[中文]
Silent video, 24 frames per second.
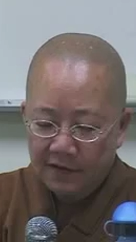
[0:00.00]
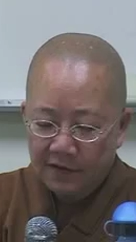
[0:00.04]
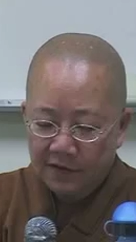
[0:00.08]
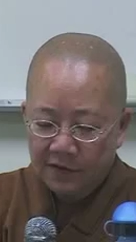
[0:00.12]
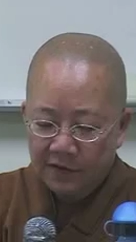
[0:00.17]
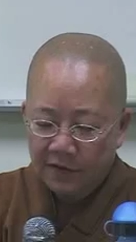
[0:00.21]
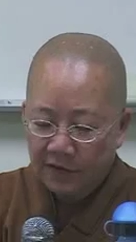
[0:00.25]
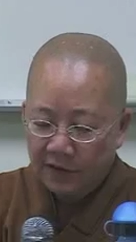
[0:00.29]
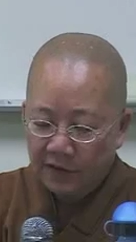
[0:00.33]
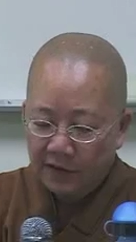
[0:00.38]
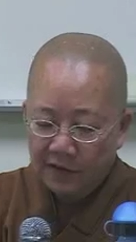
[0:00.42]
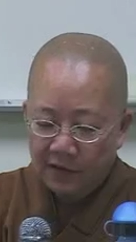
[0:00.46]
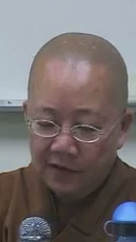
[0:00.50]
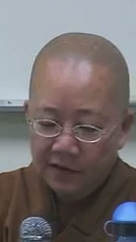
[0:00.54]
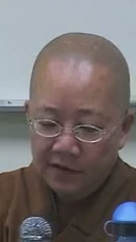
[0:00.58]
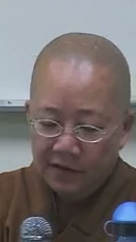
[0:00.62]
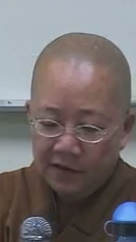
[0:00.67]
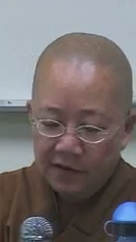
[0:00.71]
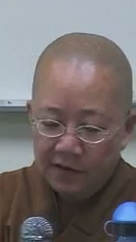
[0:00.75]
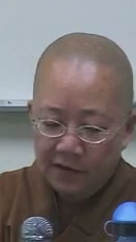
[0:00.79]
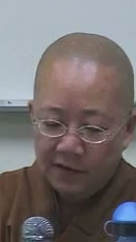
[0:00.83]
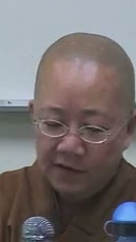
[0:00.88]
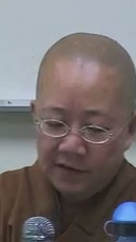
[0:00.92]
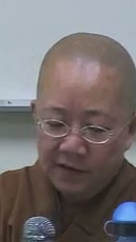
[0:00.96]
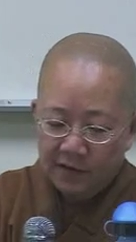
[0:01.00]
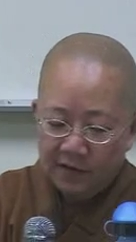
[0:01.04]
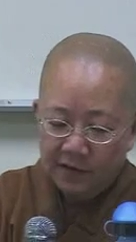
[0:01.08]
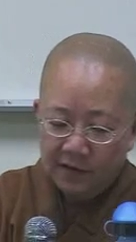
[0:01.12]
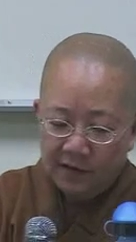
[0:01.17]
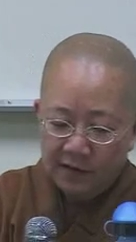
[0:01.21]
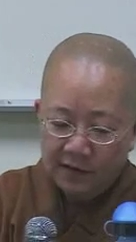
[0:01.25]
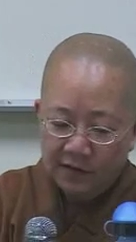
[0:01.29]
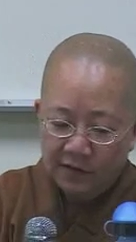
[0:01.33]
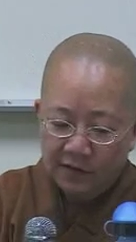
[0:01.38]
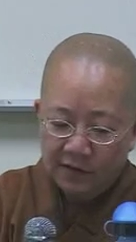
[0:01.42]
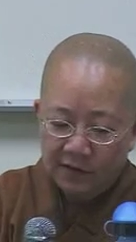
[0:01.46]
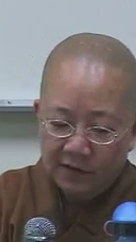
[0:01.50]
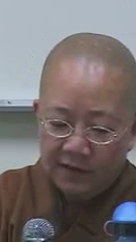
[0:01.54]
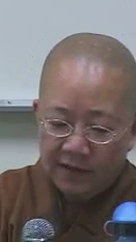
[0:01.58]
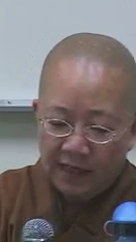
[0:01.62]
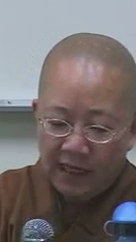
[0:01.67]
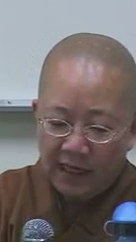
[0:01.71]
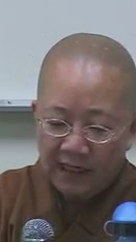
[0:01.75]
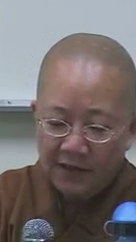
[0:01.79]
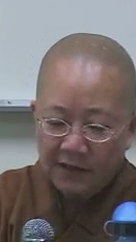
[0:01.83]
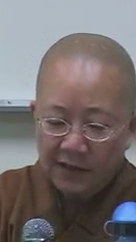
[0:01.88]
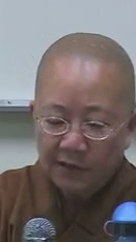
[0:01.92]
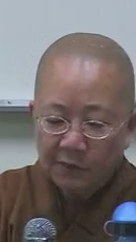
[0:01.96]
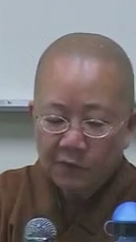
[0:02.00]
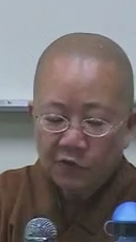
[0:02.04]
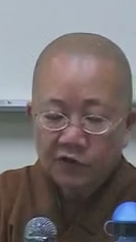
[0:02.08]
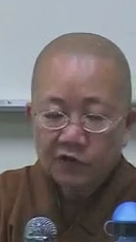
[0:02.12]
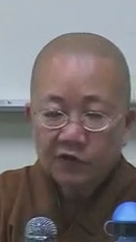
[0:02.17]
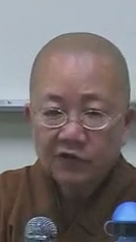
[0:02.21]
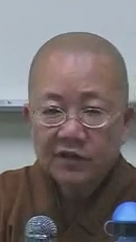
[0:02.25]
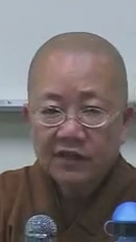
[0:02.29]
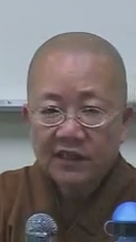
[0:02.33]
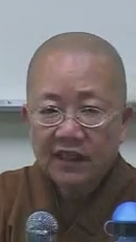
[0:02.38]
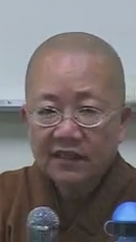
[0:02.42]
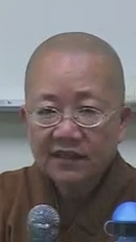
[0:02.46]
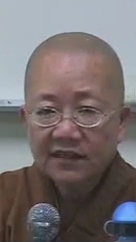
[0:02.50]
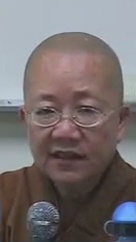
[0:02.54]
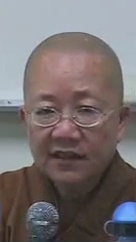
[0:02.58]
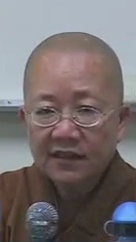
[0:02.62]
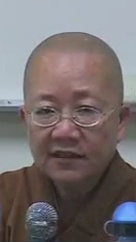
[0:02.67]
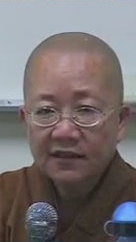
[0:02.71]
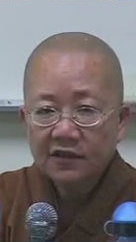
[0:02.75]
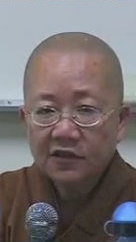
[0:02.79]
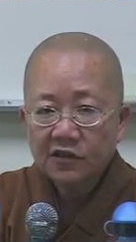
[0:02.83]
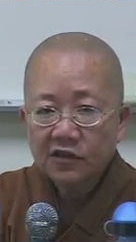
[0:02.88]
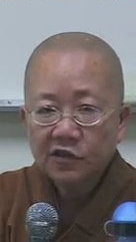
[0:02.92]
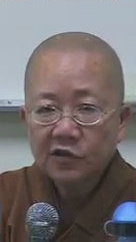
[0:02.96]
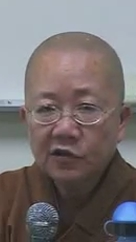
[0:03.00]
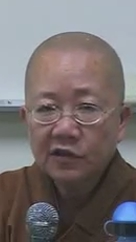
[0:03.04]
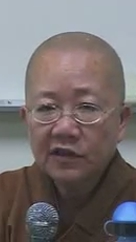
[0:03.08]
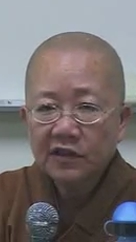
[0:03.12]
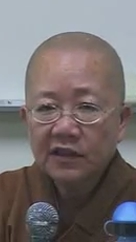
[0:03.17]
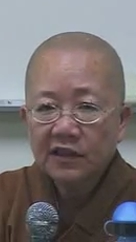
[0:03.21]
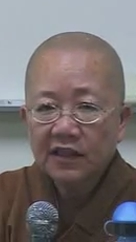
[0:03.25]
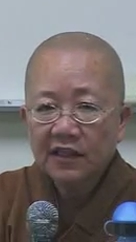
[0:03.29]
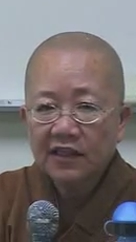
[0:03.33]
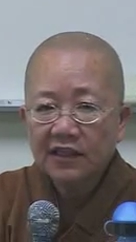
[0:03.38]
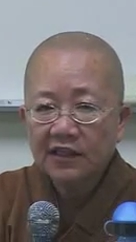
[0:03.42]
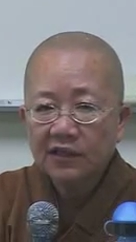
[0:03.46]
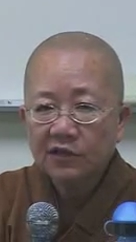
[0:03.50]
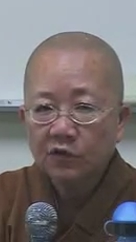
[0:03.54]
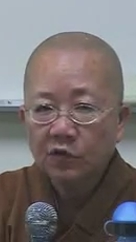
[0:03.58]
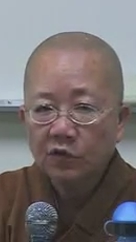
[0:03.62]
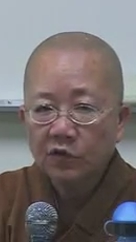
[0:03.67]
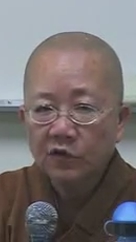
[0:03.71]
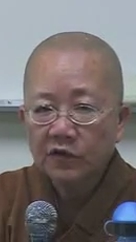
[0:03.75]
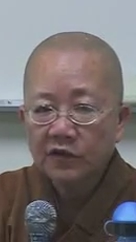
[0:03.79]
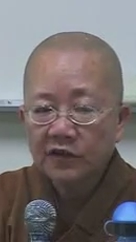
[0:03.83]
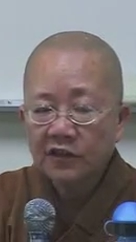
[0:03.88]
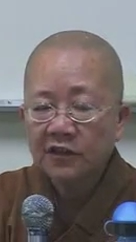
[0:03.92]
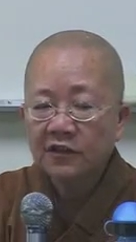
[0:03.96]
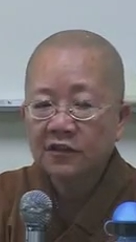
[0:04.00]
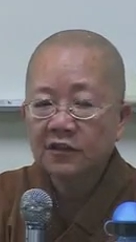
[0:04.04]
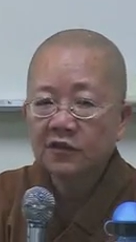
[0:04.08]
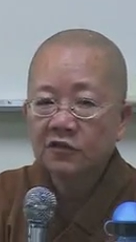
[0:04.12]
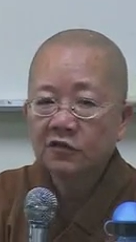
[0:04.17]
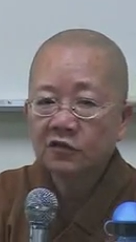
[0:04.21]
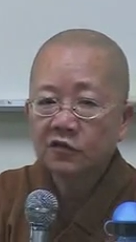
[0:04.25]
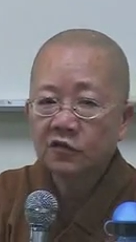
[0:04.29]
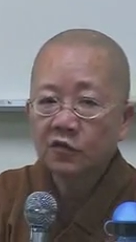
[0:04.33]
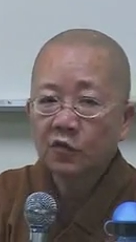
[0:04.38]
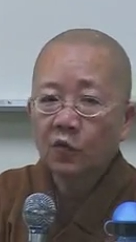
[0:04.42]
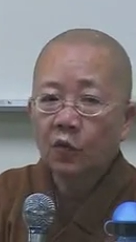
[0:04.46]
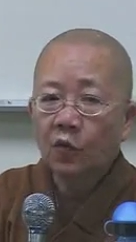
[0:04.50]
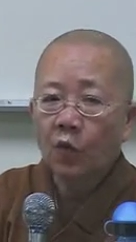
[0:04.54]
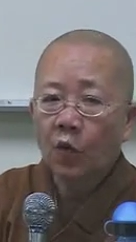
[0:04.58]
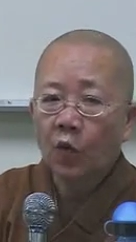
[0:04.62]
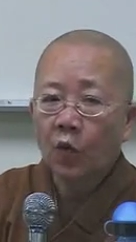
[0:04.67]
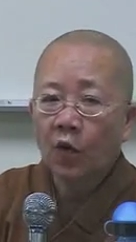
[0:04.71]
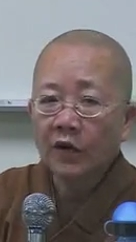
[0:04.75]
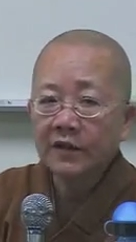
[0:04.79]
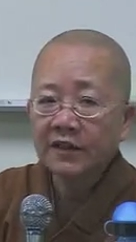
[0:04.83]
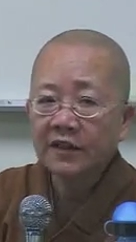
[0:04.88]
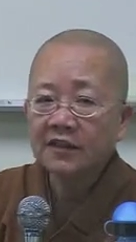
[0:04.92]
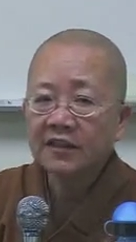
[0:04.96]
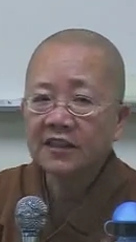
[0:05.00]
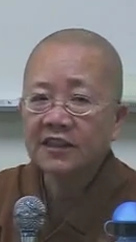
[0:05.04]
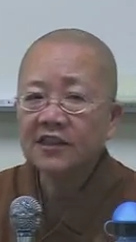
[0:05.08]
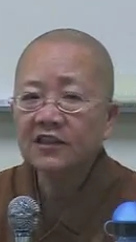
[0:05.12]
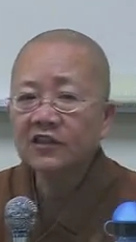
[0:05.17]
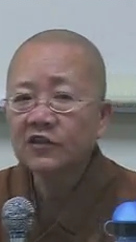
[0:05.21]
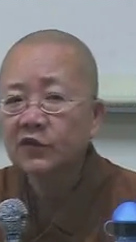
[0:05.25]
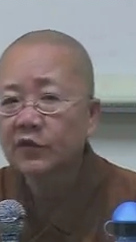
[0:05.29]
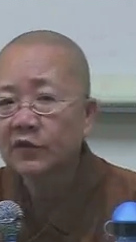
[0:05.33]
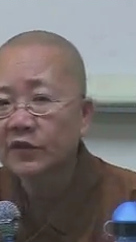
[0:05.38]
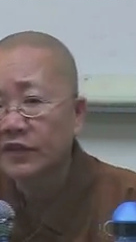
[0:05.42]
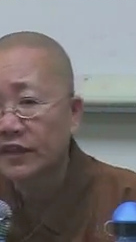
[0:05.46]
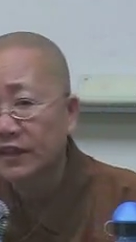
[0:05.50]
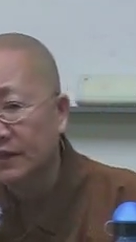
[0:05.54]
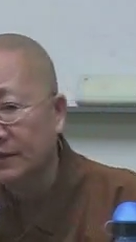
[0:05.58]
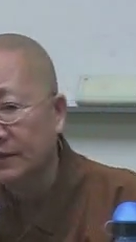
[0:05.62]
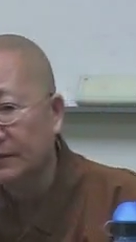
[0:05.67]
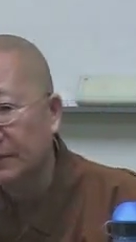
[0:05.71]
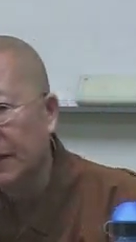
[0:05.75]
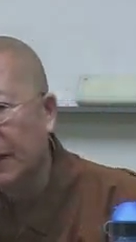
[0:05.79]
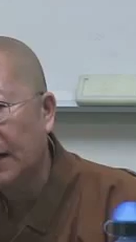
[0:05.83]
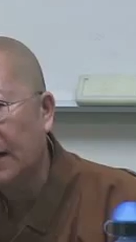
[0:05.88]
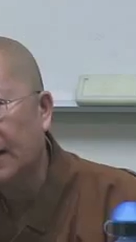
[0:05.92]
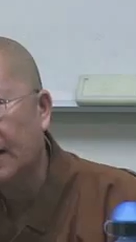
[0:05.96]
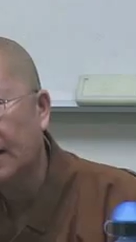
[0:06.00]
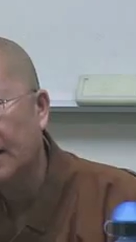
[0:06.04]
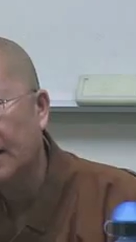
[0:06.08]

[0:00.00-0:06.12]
所以三月末就象征春天已过，其实就是我的青春也怎么样？